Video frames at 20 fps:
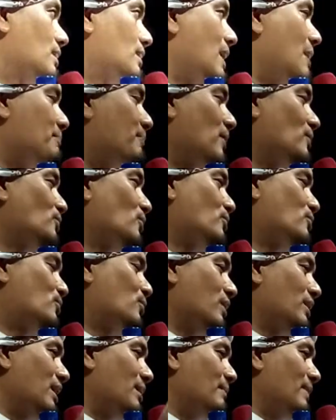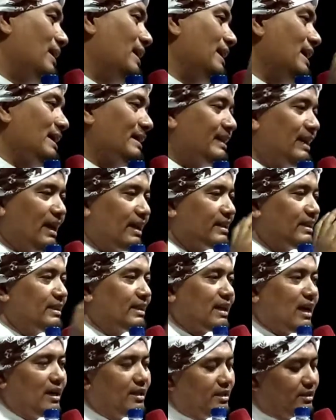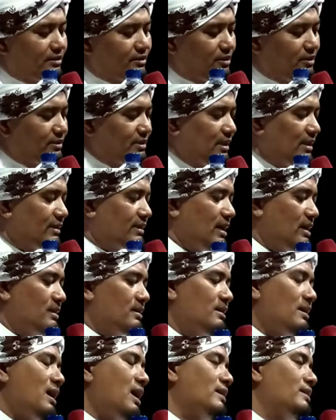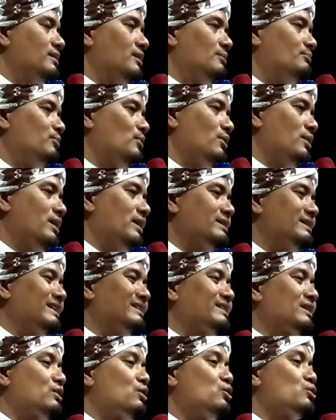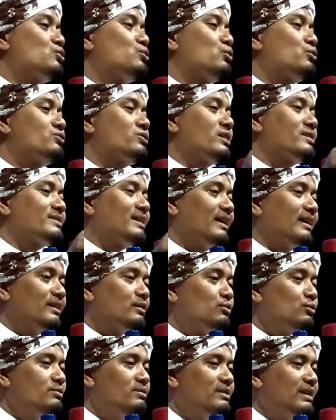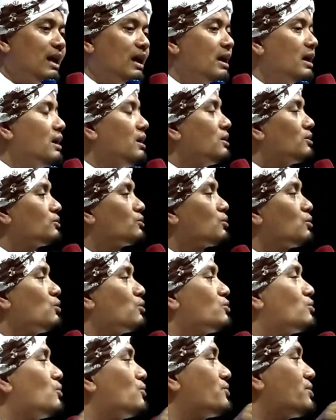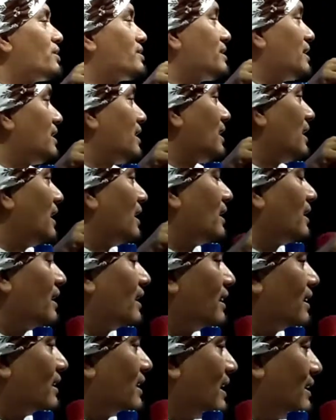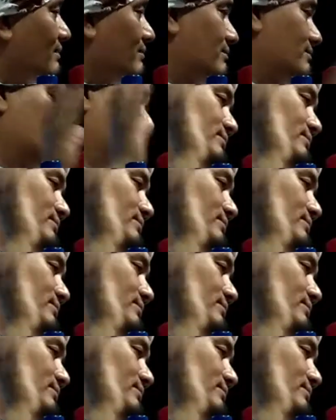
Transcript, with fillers: Napa tujuan Aki Kia ketika dintok ternyata ada boleh terus itu itunya terus suksesan yang akhirat.